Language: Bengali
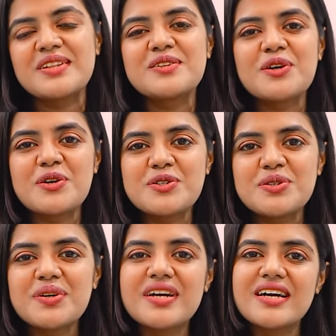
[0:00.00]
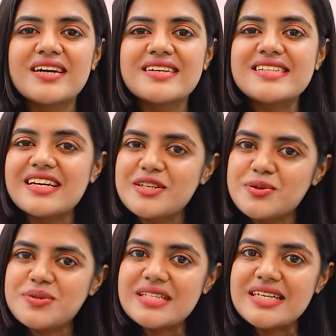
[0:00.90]
তো দর্শক যারা
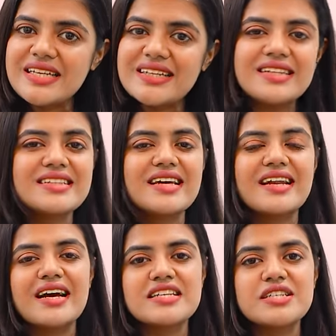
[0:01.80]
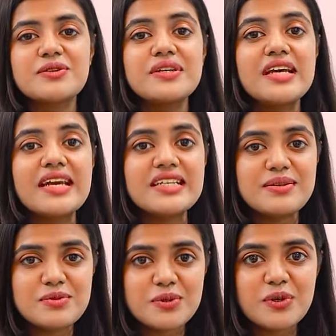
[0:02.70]
শুনছিলেন তারা আশা করি এই
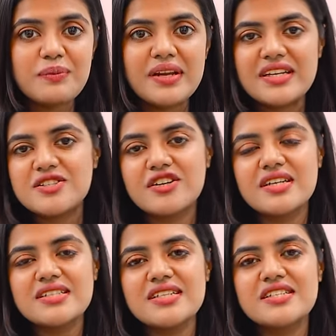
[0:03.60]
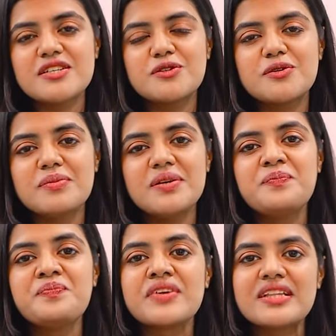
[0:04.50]
টিপসগুলো মেনে চলার চেষ্টা করবেন
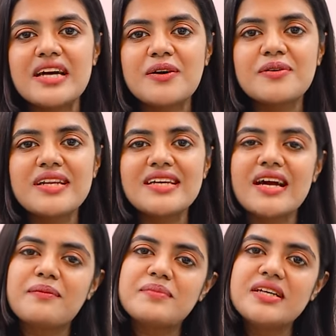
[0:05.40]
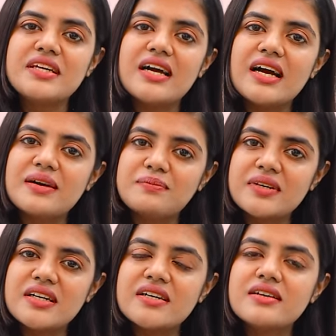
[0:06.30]
তাহলে আপনি
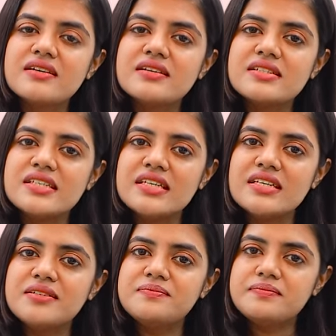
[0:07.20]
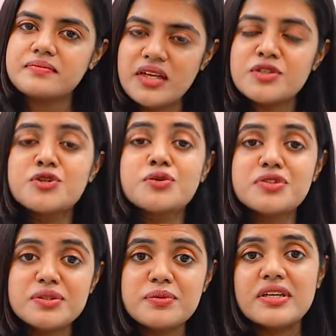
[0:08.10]
আপনার যেই যৌন
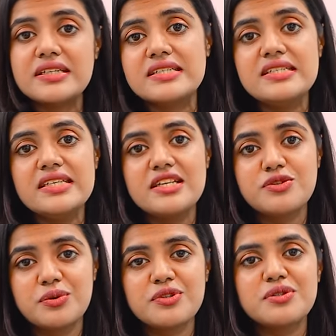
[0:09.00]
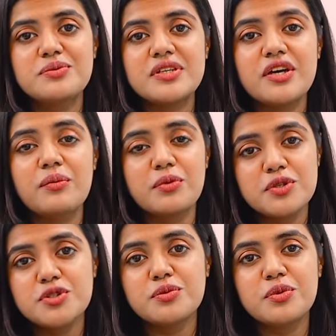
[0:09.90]
জীবন আছে সেই যৌন জীবনকে
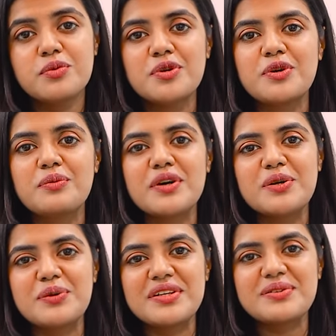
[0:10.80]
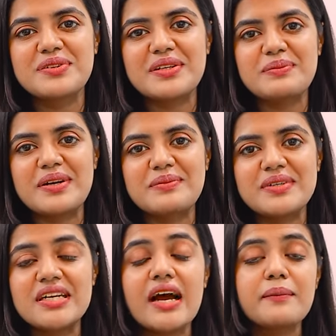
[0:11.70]
অবশ্যই উপভোগ্যময় করে তুলতে
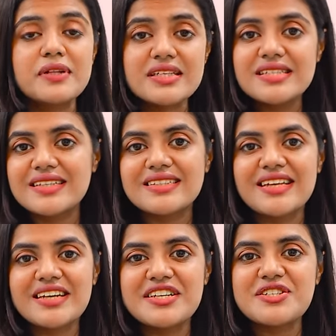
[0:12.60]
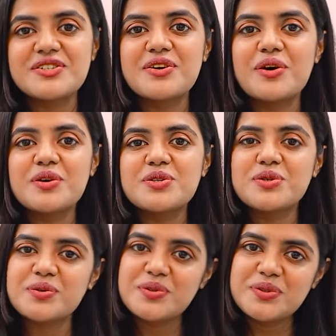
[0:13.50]
পারবেন আমাদের সাথে থাকার জন্য
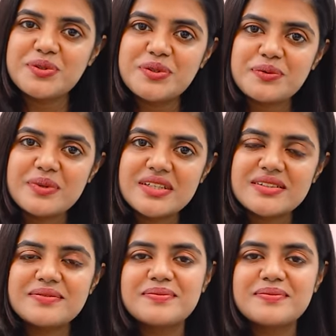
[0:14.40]
অসংখ্য ধন্যবাদ